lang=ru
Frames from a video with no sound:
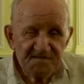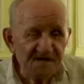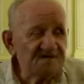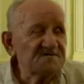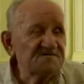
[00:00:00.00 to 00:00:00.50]

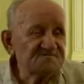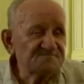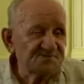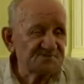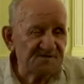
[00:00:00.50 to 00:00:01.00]
как
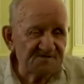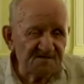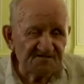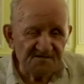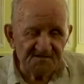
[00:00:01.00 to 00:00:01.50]

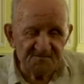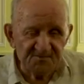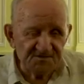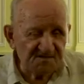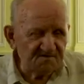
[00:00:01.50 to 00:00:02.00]
посмотрел
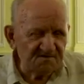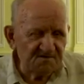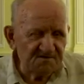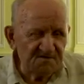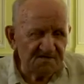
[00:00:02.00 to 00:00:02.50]
ведомость, я
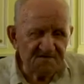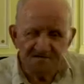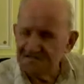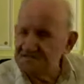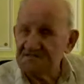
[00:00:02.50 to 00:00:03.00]
говорю, вот
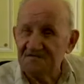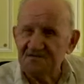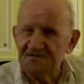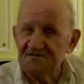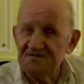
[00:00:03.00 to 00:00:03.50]
Леонид
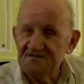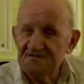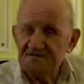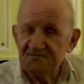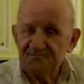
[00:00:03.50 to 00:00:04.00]
Александрович,
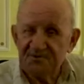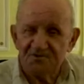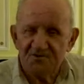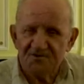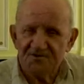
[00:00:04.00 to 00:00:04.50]

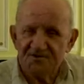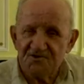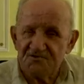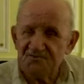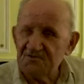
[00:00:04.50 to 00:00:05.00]
пятерки,
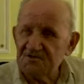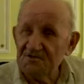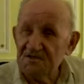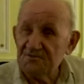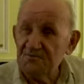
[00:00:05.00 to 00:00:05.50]

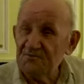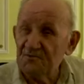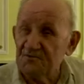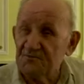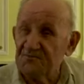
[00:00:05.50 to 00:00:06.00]
четверки, некому
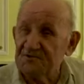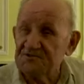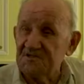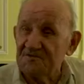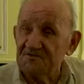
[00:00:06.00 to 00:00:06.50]
тройку
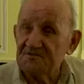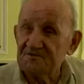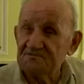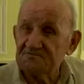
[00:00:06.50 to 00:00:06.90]
поставить.